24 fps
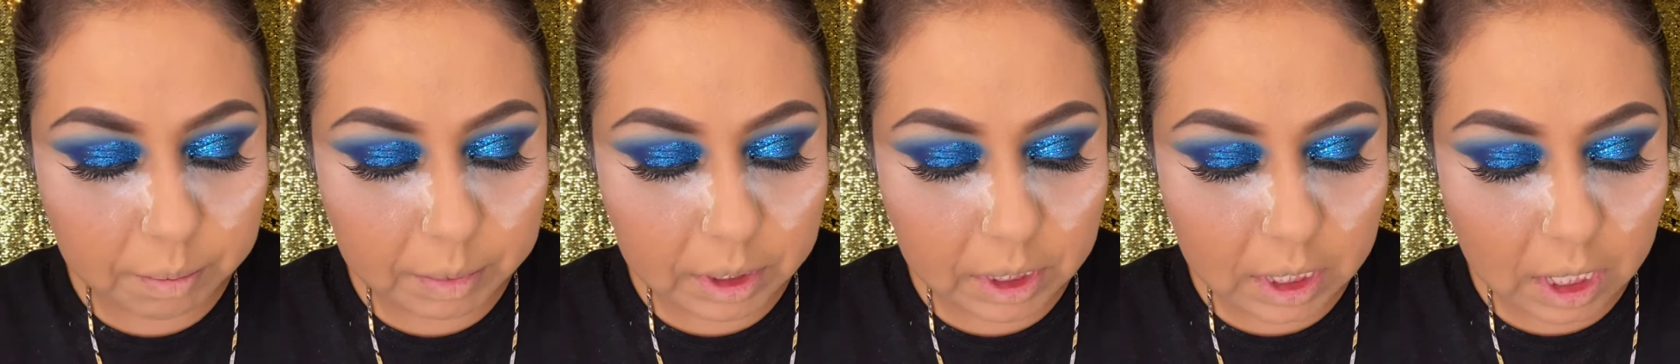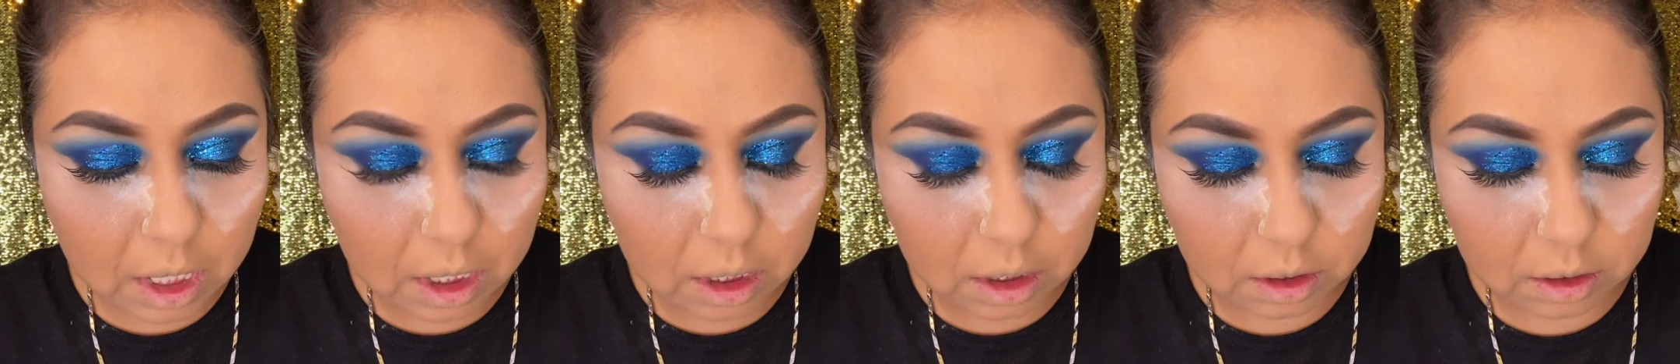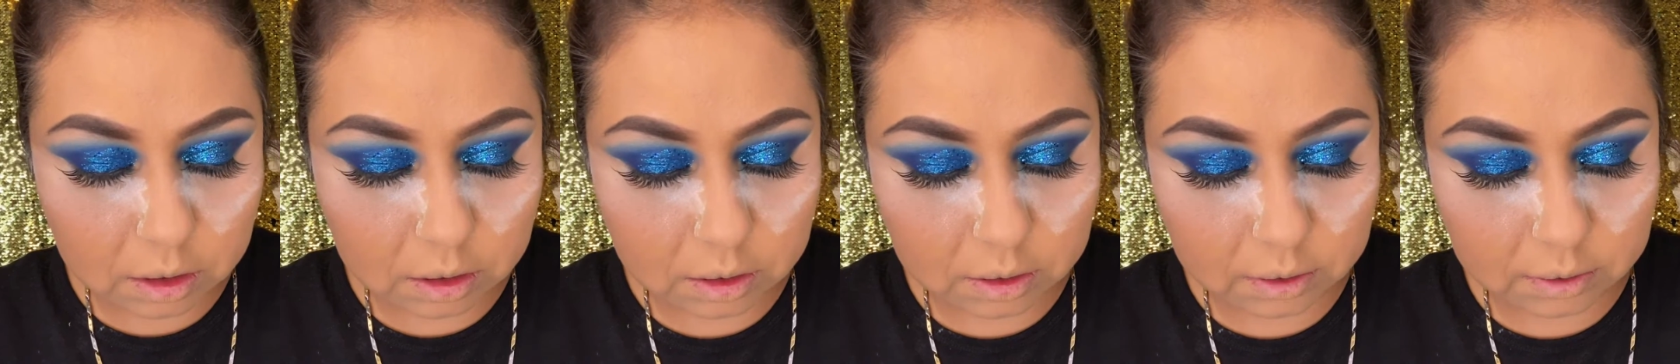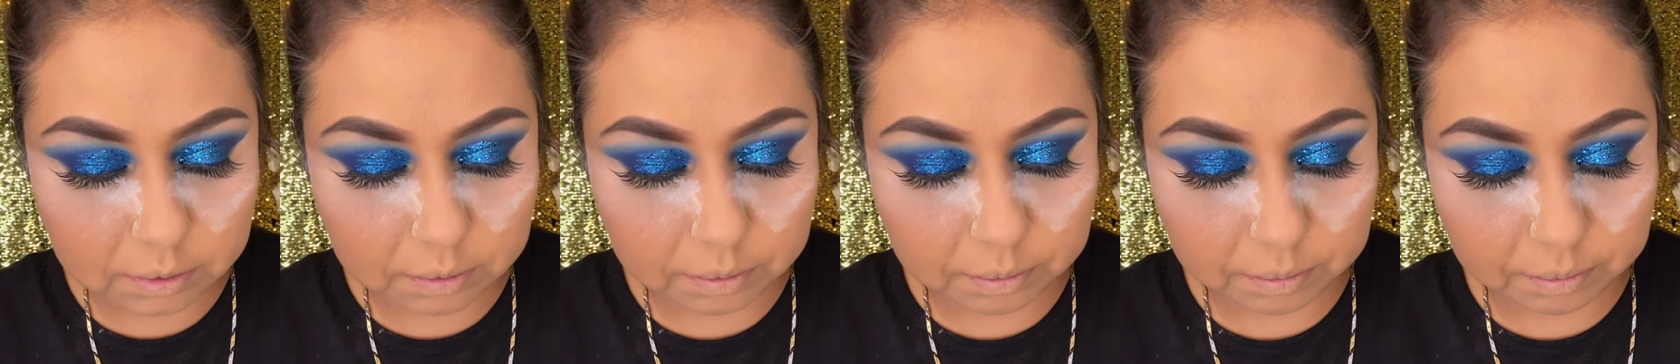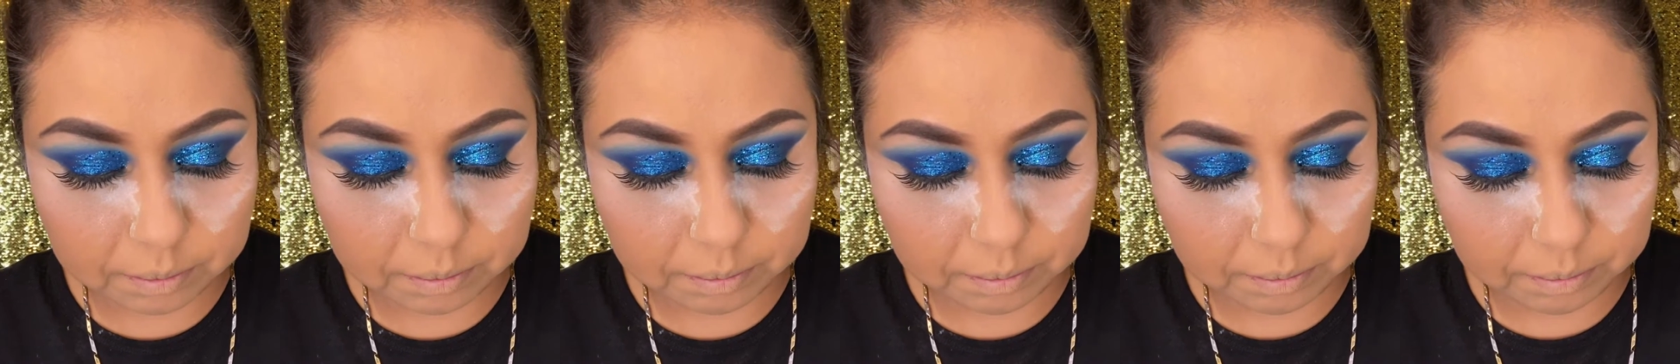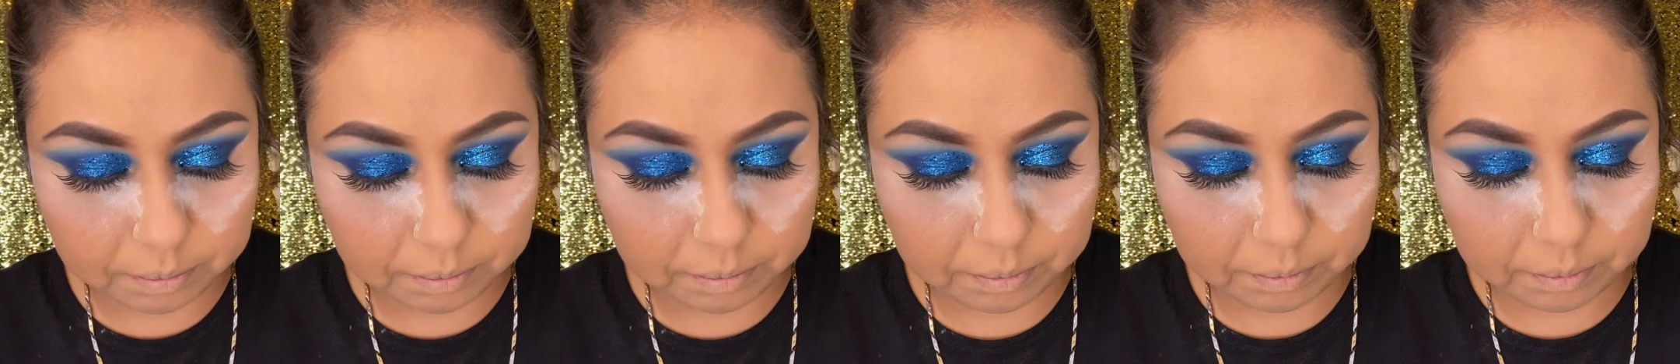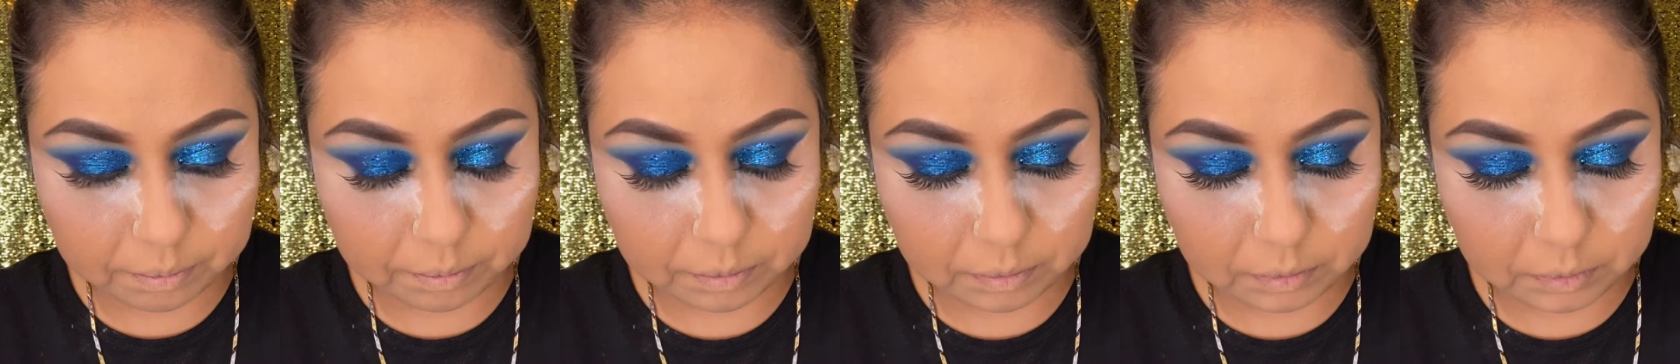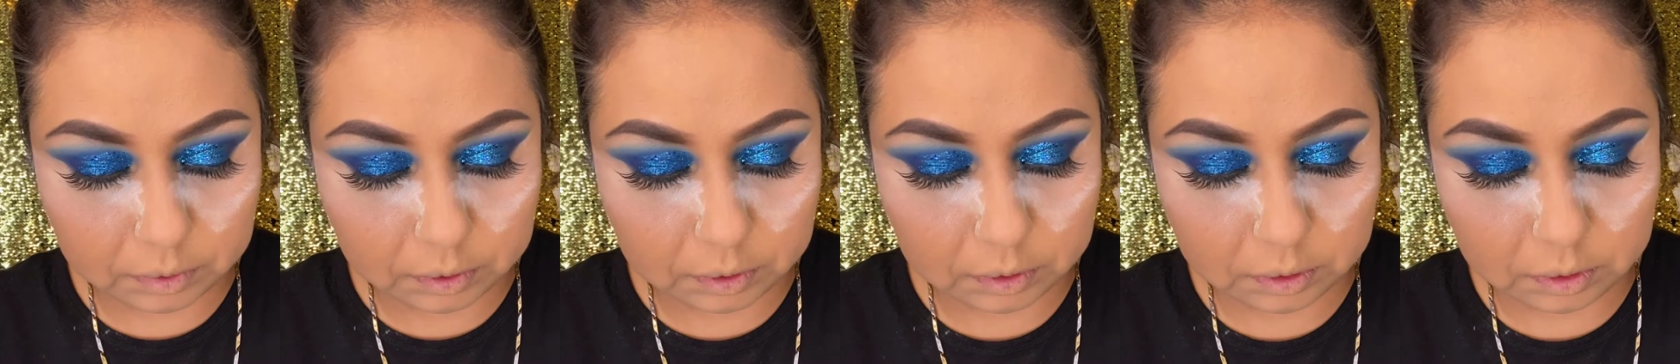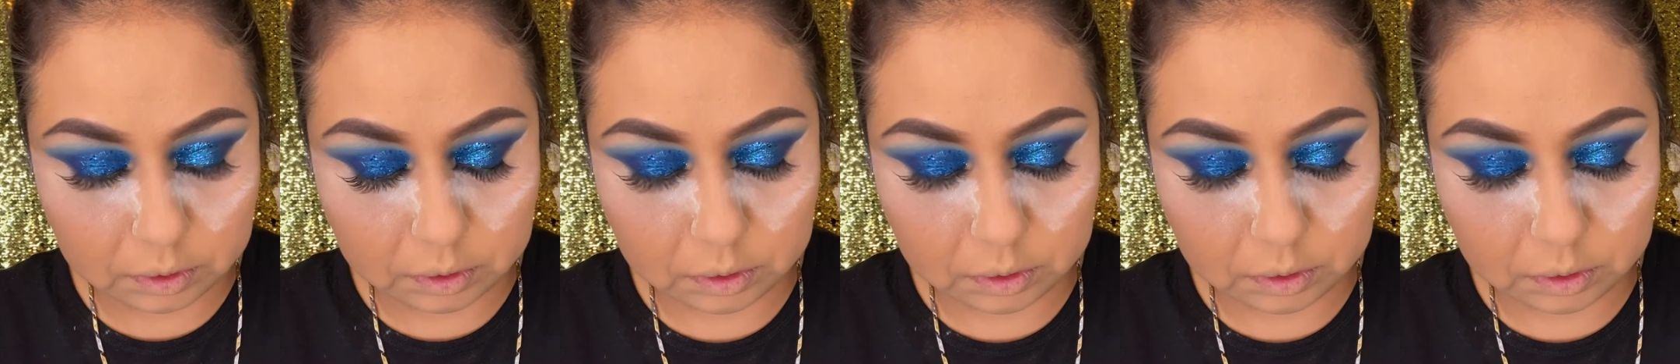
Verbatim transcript: reseñas o, o,